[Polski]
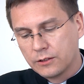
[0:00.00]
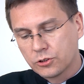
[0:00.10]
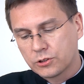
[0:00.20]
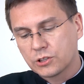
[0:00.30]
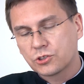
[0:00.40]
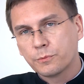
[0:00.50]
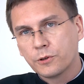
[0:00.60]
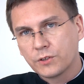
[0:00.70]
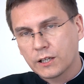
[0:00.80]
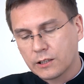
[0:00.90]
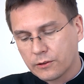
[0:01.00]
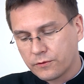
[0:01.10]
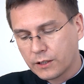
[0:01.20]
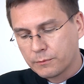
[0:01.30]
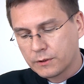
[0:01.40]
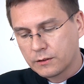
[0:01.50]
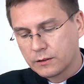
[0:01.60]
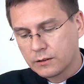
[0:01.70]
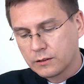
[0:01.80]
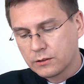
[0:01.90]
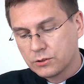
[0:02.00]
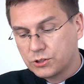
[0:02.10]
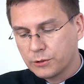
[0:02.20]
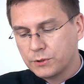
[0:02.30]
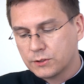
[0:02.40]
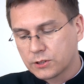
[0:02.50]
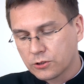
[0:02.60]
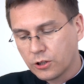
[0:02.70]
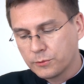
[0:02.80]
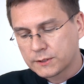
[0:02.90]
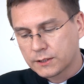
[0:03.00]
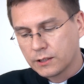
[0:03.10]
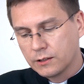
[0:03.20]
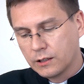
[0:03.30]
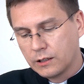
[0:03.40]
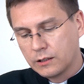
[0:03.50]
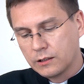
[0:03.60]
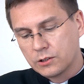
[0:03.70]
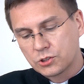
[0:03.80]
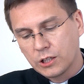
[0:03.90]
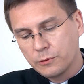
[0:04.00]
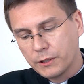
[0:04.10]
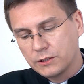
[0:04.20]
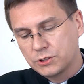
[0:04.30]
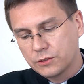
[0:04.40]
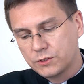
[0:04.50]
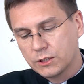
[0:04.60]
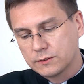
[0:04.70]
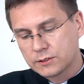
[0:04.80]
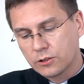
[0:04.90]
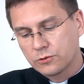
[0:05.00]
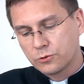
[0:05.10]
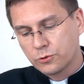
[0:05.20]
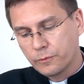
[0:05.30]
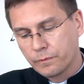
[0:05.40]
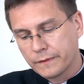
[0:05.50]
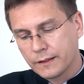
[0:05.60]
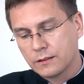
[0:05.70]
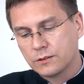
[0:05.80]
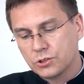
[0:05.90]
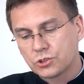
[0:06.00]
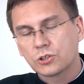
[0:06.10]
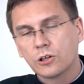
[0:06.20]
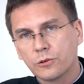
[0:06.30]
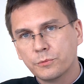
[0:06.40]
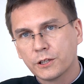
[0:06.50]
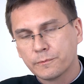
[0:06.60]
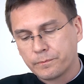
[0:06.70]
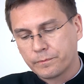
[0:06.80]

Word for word: To też powiadam wam, ziemi sodomskiej lżej będzie w dzień sądu niż Tobie.